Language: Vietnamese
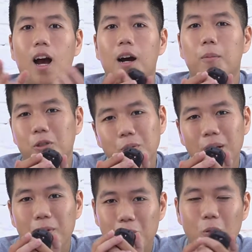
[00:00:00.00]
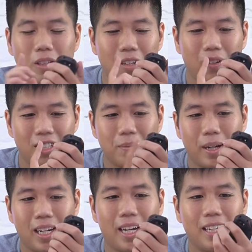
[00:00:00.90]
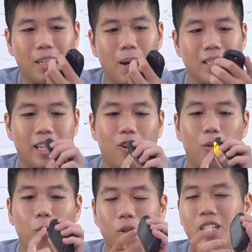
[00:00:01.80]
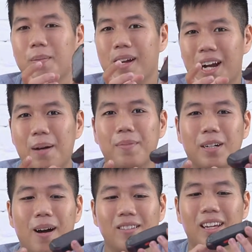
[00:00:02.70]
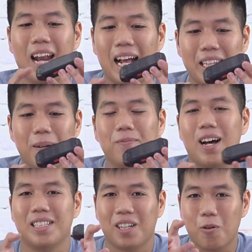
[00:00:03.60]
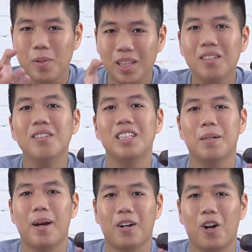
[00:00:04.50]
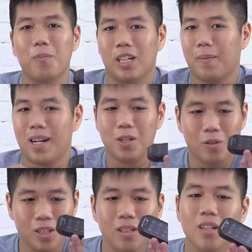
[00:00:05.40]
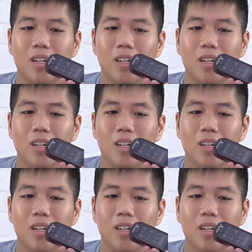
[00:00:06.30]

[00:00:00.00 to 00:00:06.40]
À, bổ sung thêm một chút thì với chiếc máy này các bạn sẽ có 4 GB RAM để các bạn có thể đa nhiệm và 64 GB ROM để các bạn lưu trữ.